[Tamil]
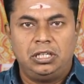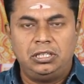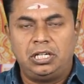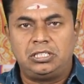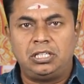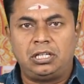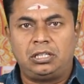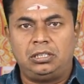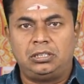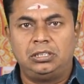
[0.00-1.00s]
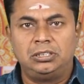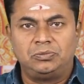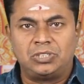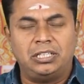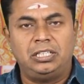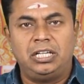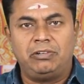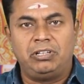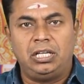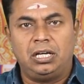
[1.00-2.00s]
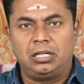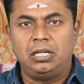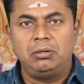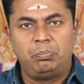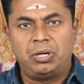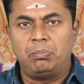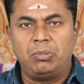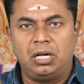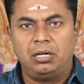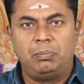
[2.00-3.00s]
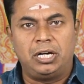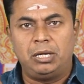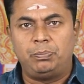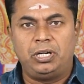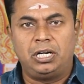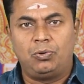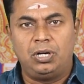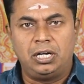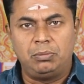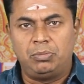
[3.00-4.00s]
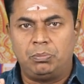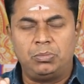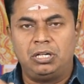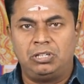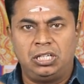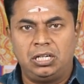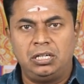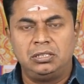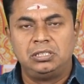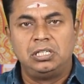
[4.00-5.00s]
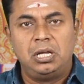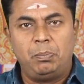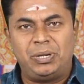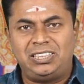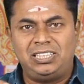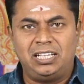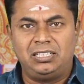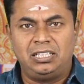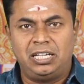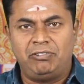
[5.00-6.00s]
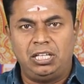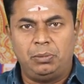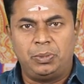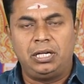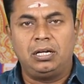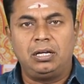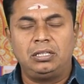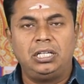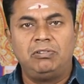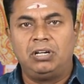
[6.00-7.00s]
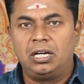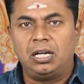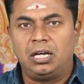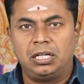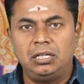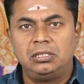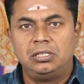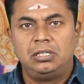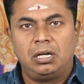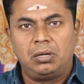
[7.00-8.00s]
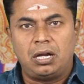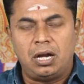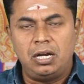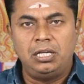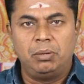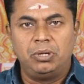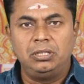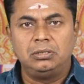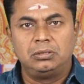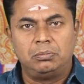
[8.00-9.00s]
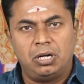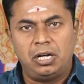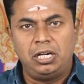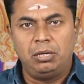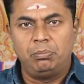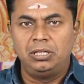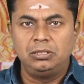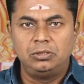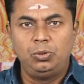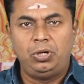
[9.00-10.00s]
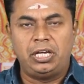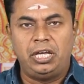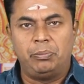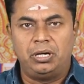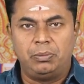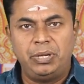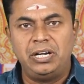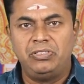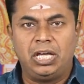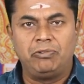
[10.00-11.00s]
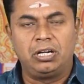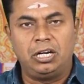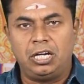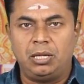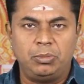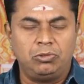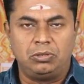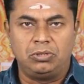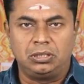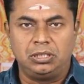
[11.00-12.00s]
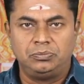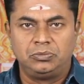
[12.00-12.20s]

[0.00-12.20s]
இந்த நட்சத்திரத்துக்கு அதிதேவதையாக பிரம்மா படைப்பு கடவுளான பிரம்மா வருகிறார் பிரத்யதி தேவதை பரிகார தெய்வங்களாக காளியம்மன் மாரியம்மன் துர்க்கையம்மன் பெண் தெய்வங்கள் எல்லாமே வருவாங்க